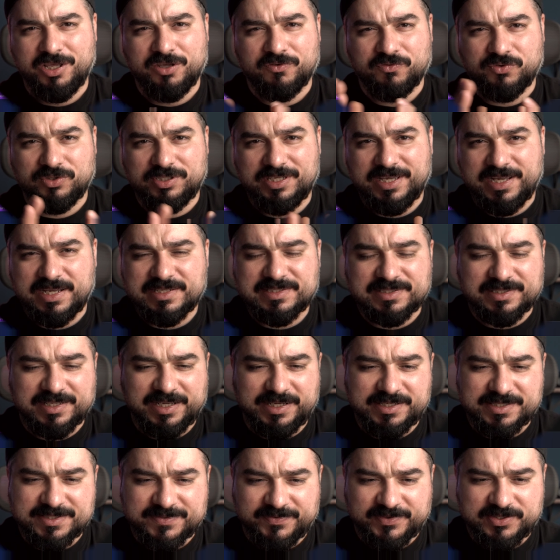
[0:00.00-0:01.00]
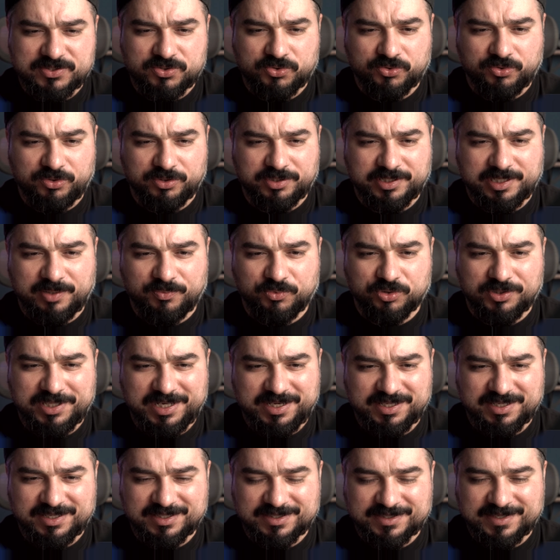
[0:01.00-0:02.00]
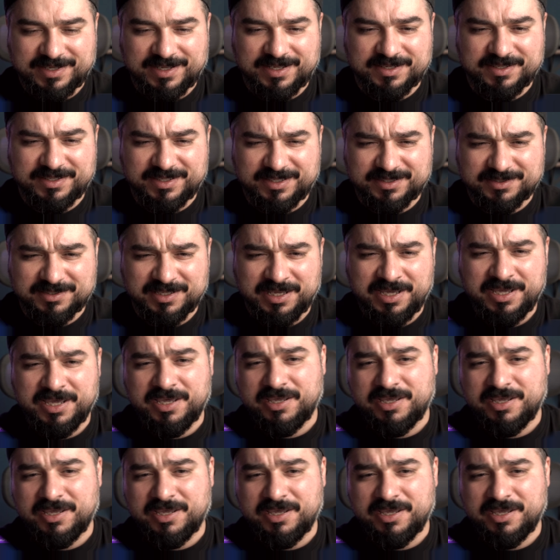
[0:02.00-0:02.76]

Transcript: für die S23 Ultra Modell getan hat.